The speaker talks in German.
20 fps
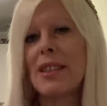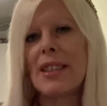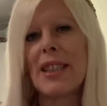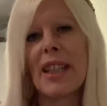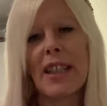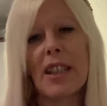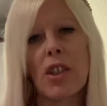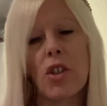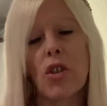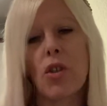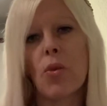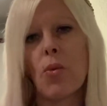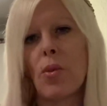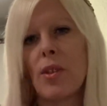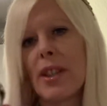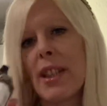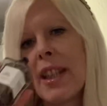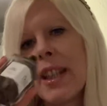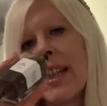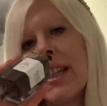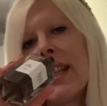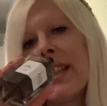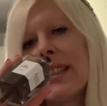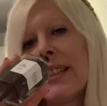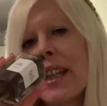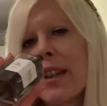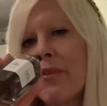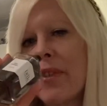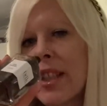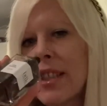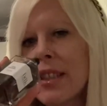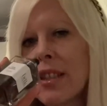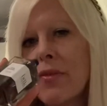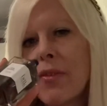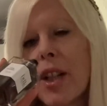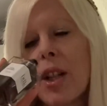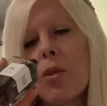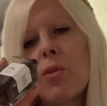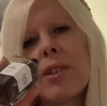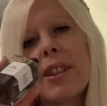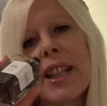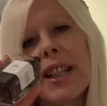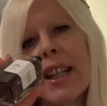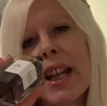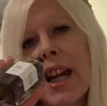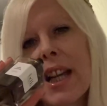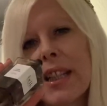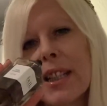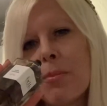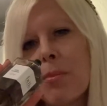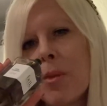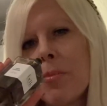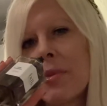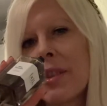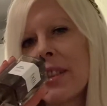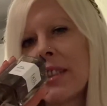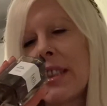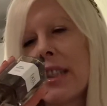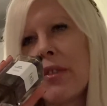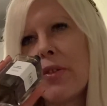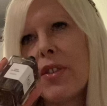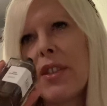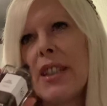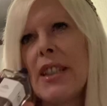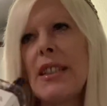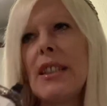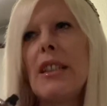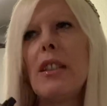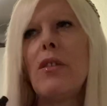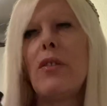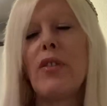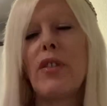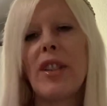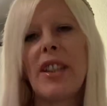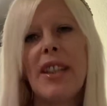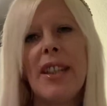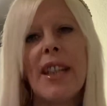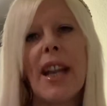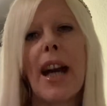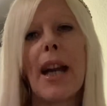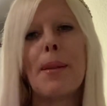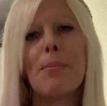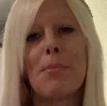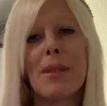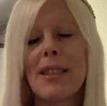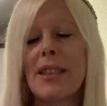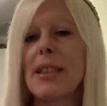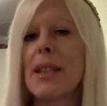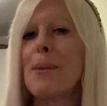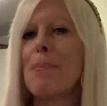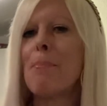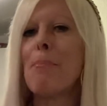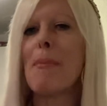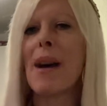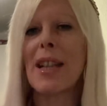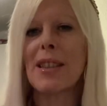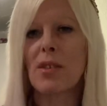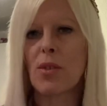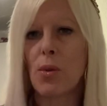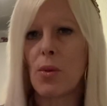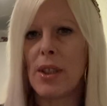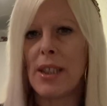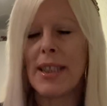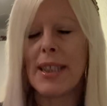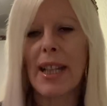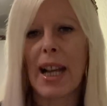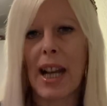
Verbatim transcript: Denke ich schon. Der Vetiver und der Kardamom sind definitiv hier ein bisschen maskulin